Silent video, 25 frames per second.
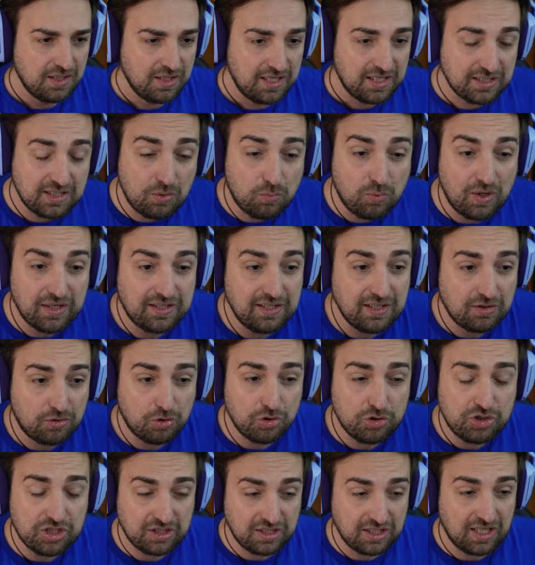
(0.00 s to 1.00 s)
Es que cualquier
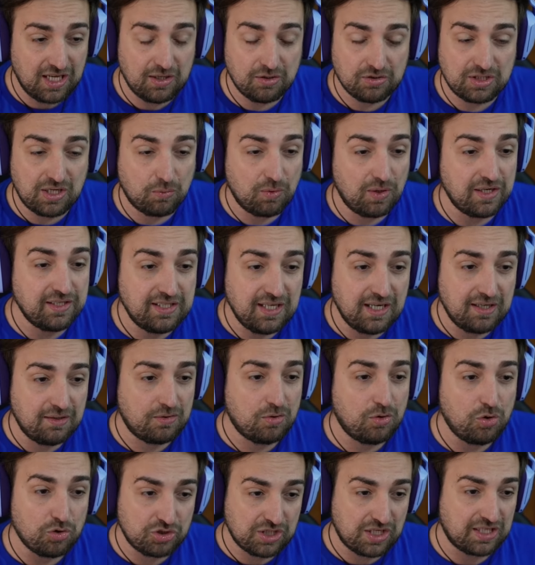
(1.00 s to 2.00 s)
coche, o sea, cualquier
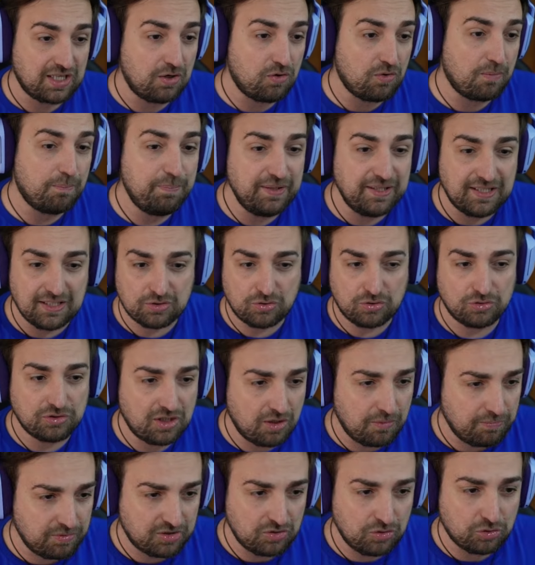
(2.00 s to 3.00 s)
cosa que compitas
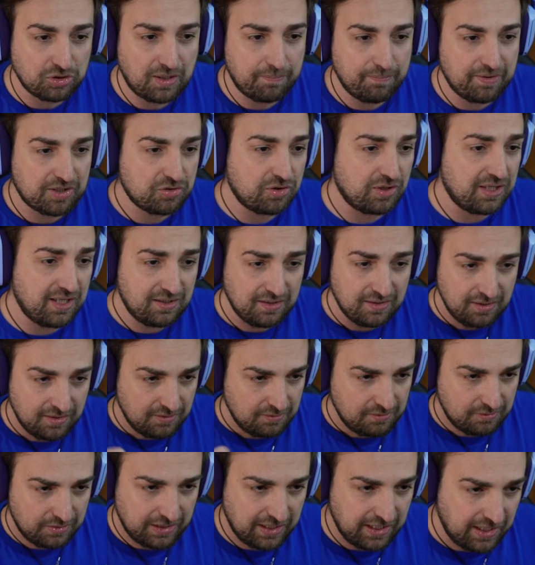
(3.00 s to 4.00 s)
contra otra persona,
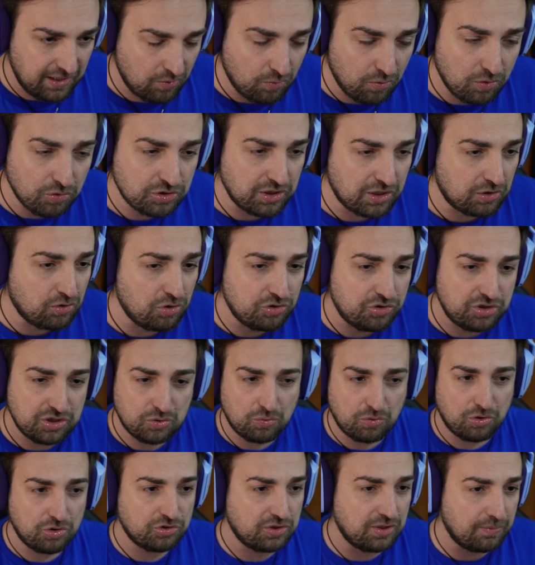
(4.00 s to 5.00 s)
de juegos de coches,
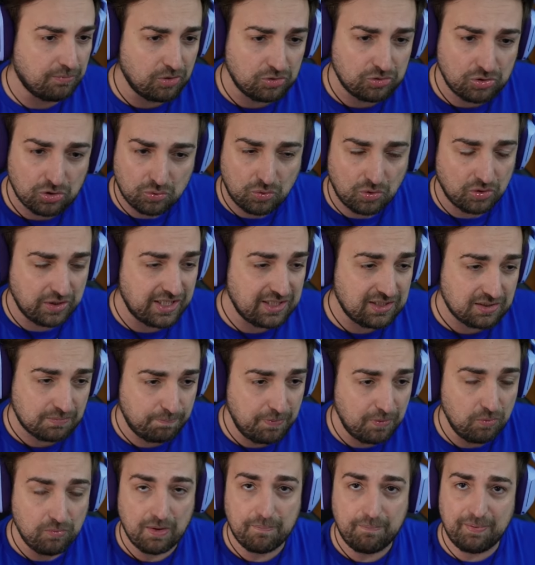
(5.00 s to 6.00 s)
juegos de motos, juego, es
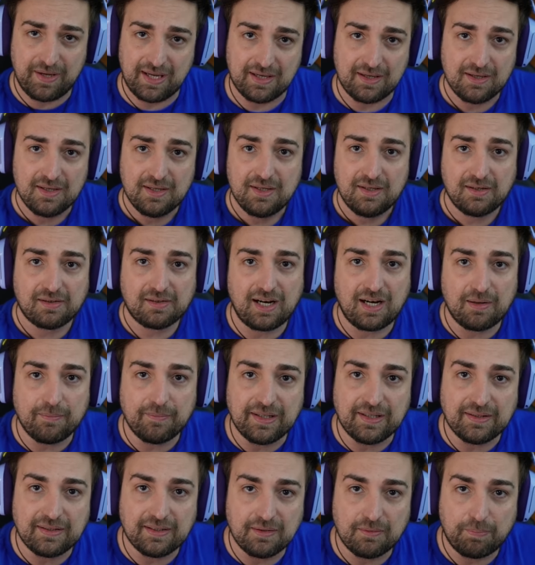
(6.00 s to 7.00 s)
PvP,
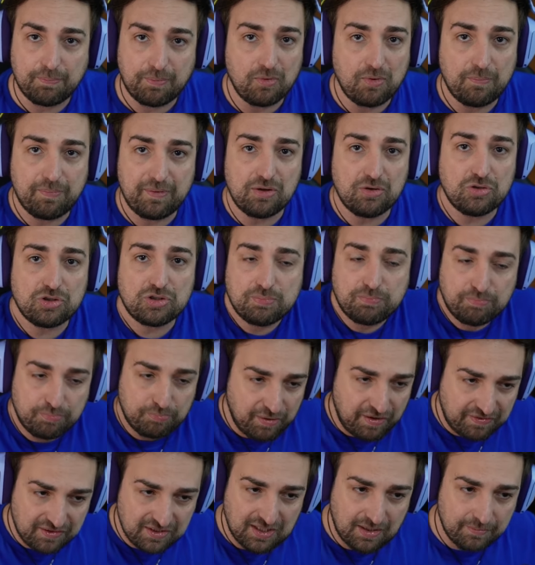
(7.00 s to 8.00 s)
realmente. PvP no es
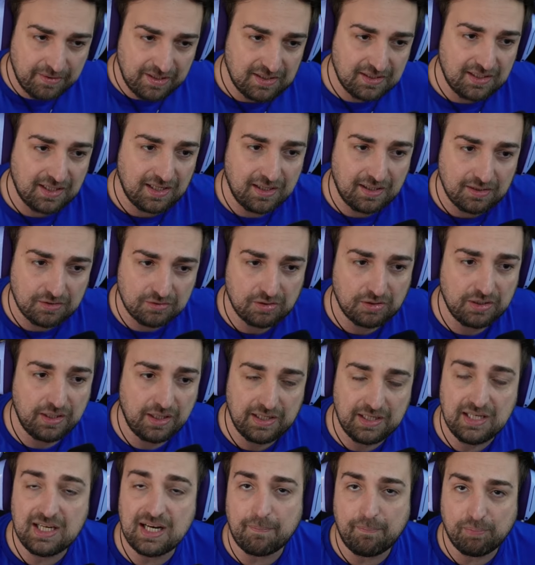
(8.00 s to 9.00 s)
precisamente eh,
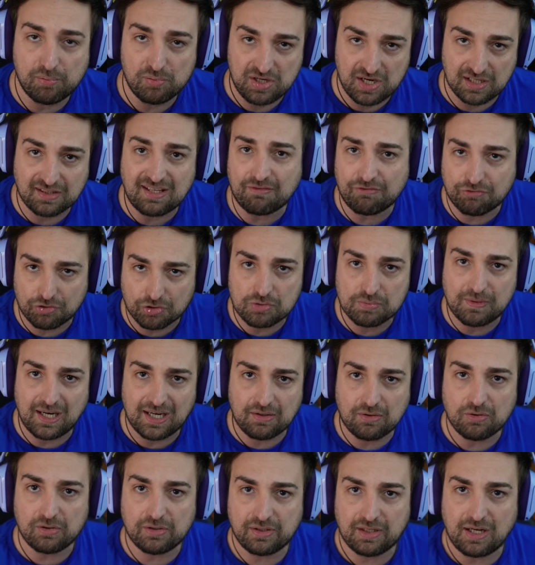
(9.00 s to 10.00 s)
ir a puñetazos,
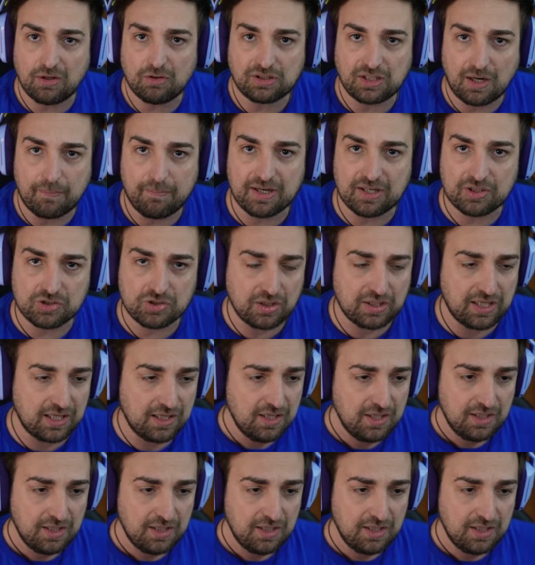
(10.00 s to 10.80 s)
¿vale? Con la otra persona.